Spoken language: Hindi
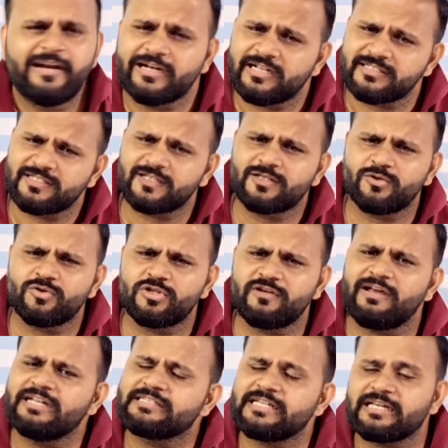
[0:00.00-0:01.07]
वेट कर सकते हो तो
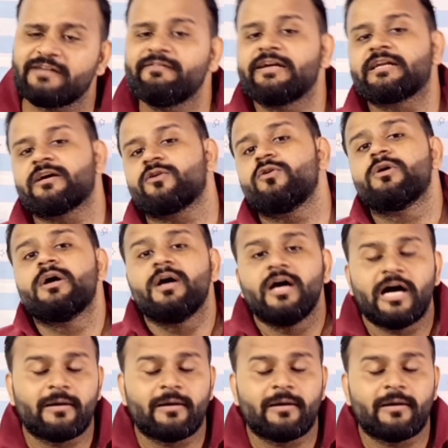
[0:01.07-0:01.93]
दिवाली सेल का वेट करो